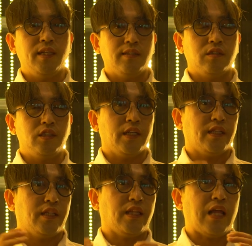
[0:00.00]
레슨을 이제
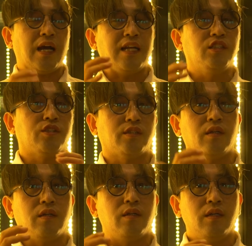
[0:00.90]
다
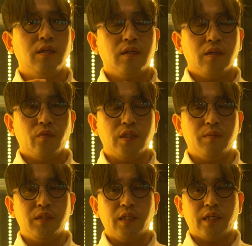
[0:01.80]
가르쳤어요.
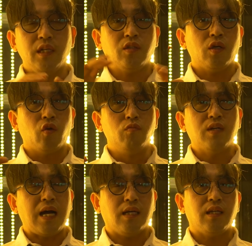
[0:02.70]
왜냐하면 이제 캐릭터가 너무
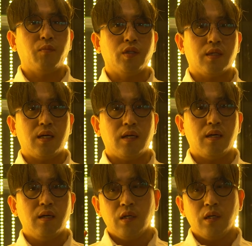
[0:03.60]
강하다 보니까